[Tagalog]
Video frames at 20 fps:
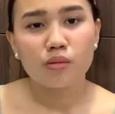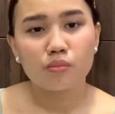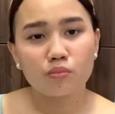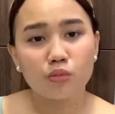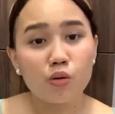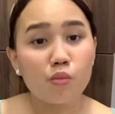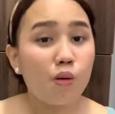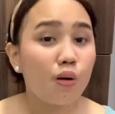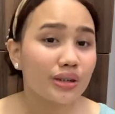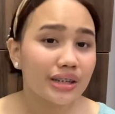
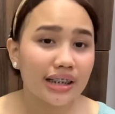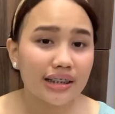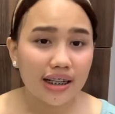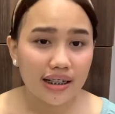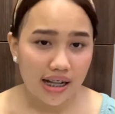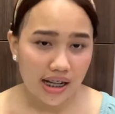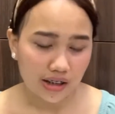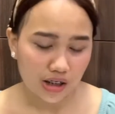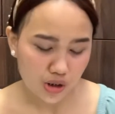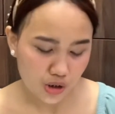Bubuksan
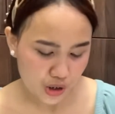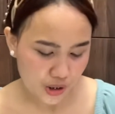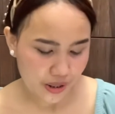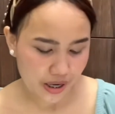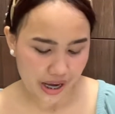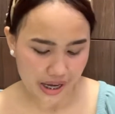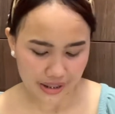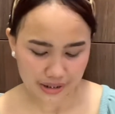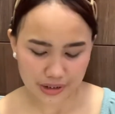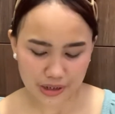na natin siya,
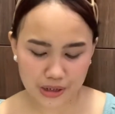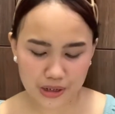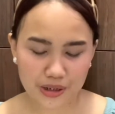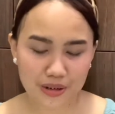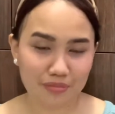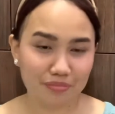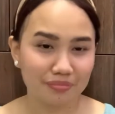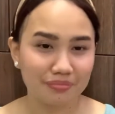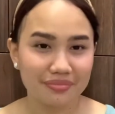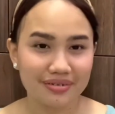guys.
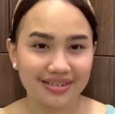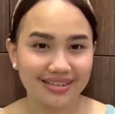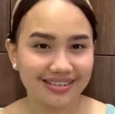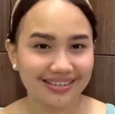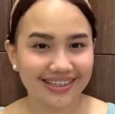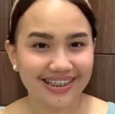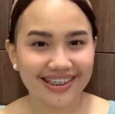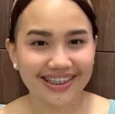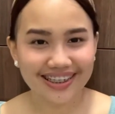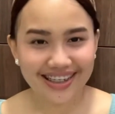
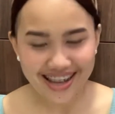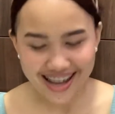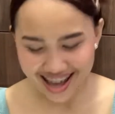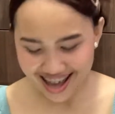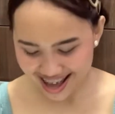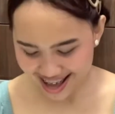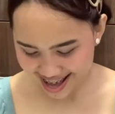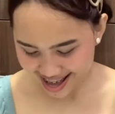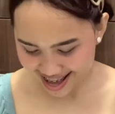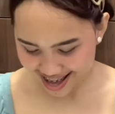
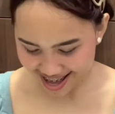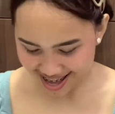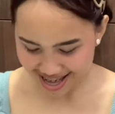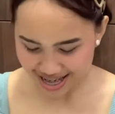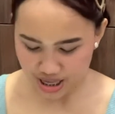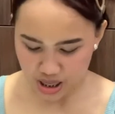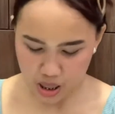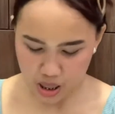Ah!